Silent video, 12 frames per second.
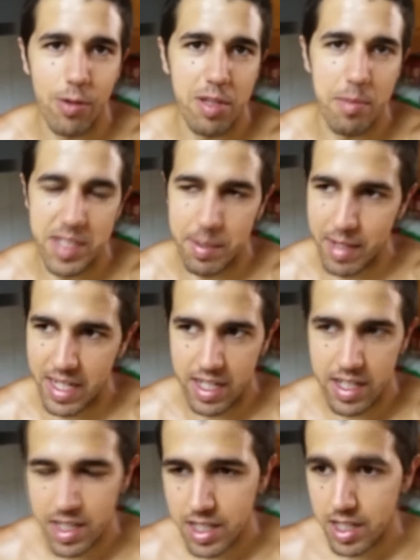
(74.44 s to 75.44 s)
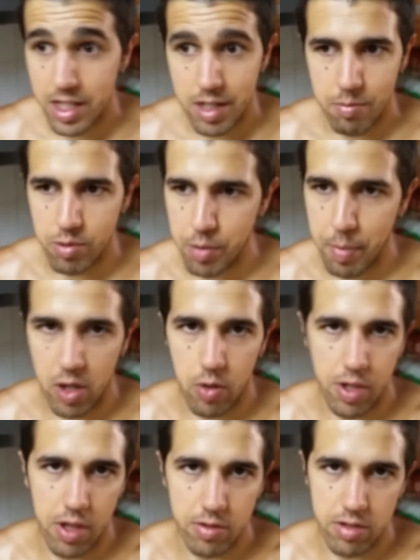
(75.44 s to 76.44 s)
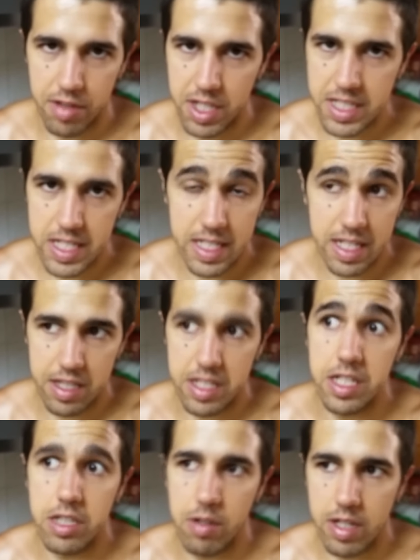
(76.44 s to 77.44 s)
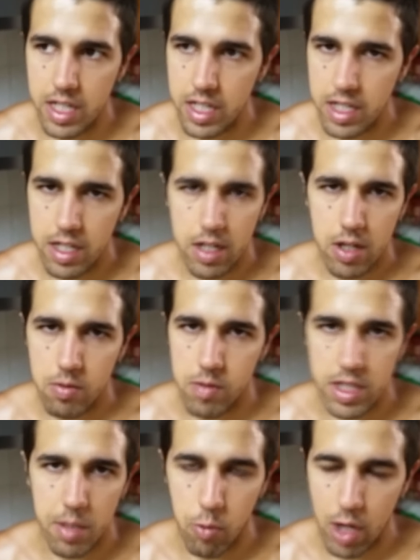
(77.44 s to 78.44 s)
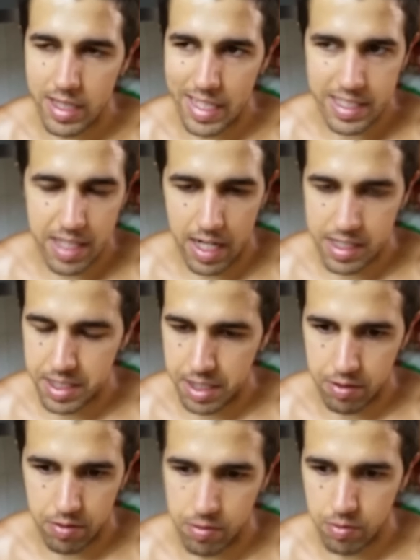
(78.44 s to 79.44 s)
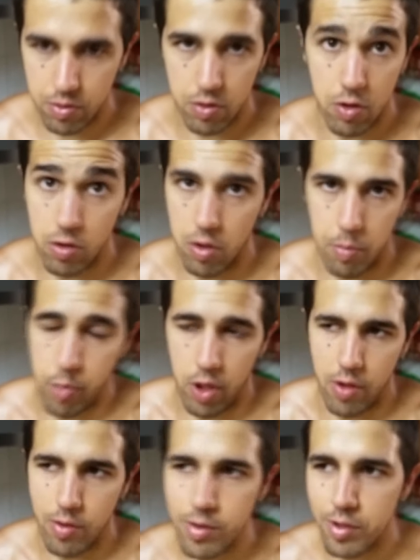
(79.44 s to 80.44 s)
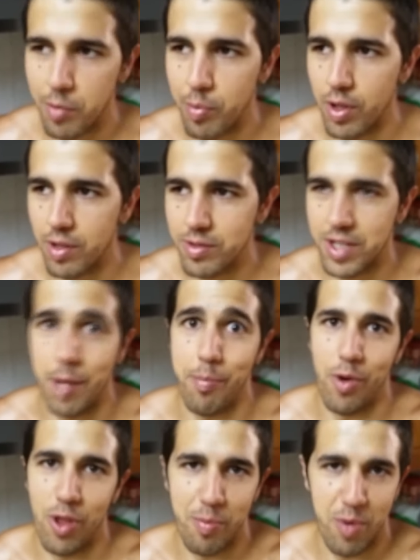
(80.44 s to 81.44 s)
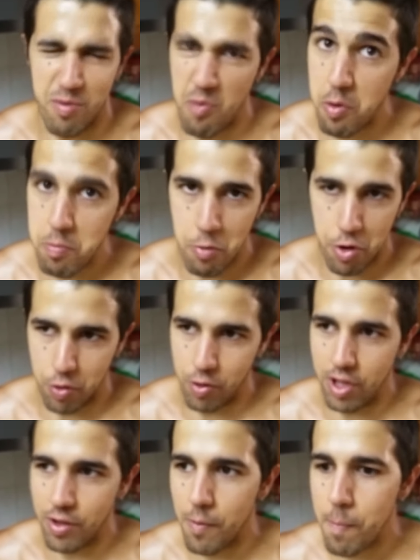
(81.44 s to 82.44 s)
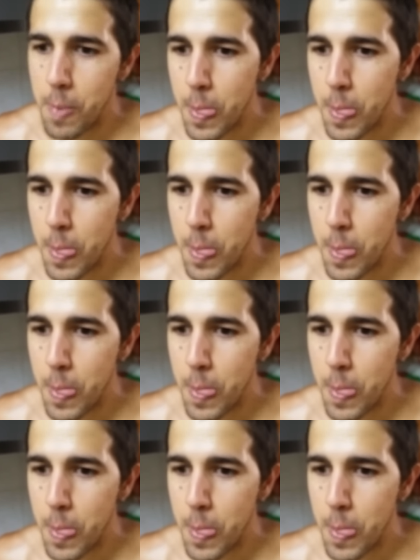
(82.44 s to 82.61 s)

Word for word: última semana voy súper jodido, entonces necesito ahí un estimulante extra, si no, no, no, no puedo, no puedo. O puedo, pero voy muy jodido.